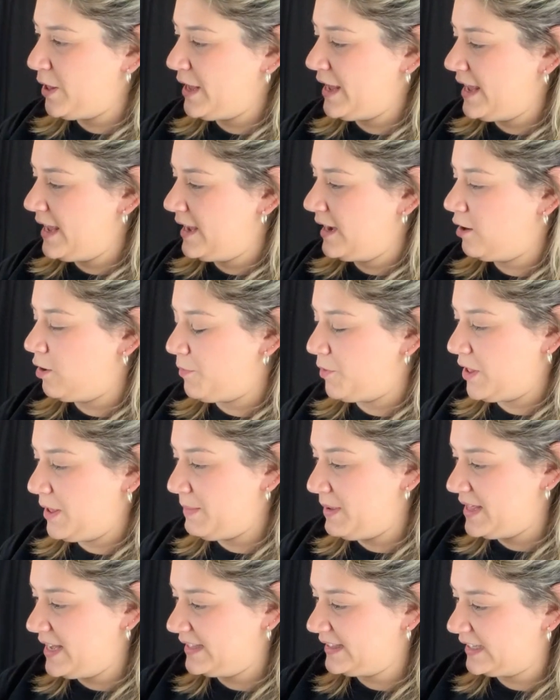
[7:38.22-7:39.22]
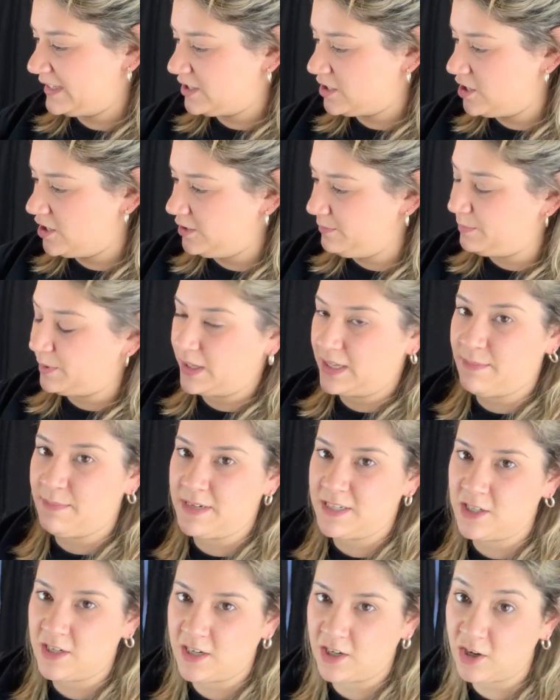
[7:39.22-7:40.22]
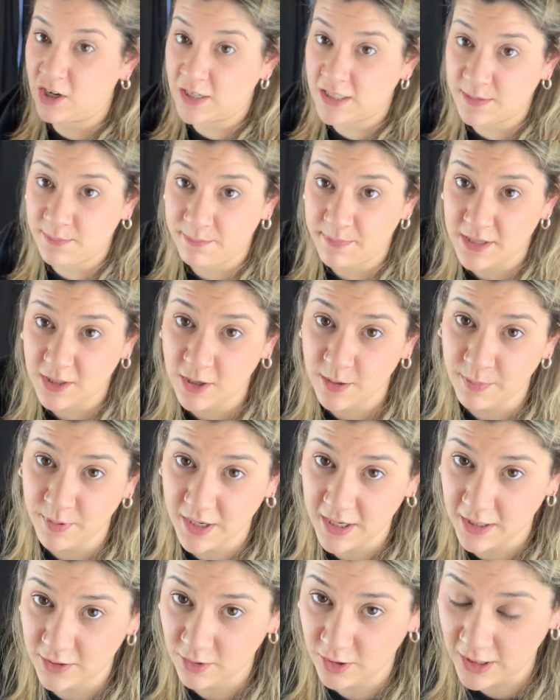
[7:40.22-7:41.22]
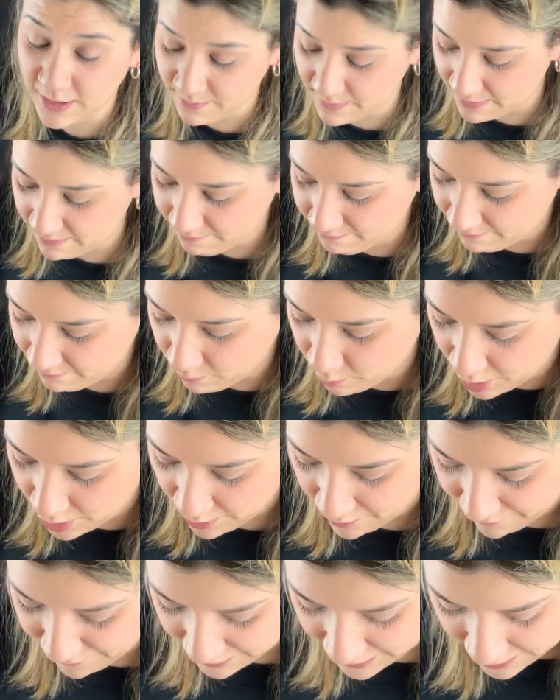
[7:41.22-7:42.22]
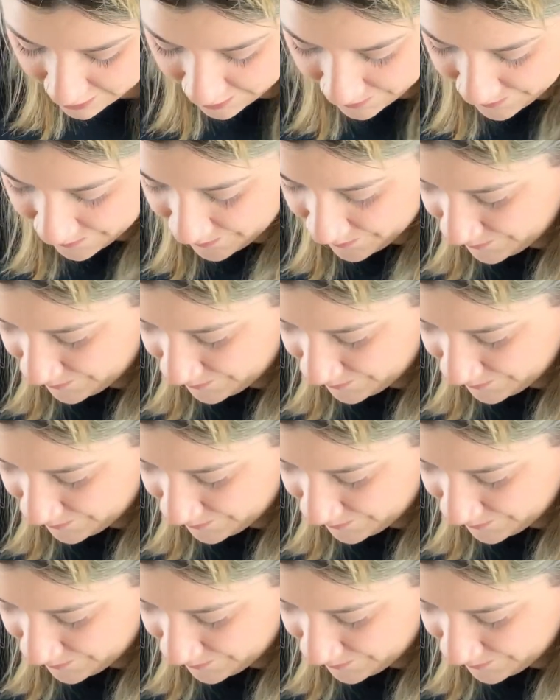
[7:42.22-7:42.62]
de como de media estación, porque yo creo que me llevo a poner esto ahora y me muero de frío.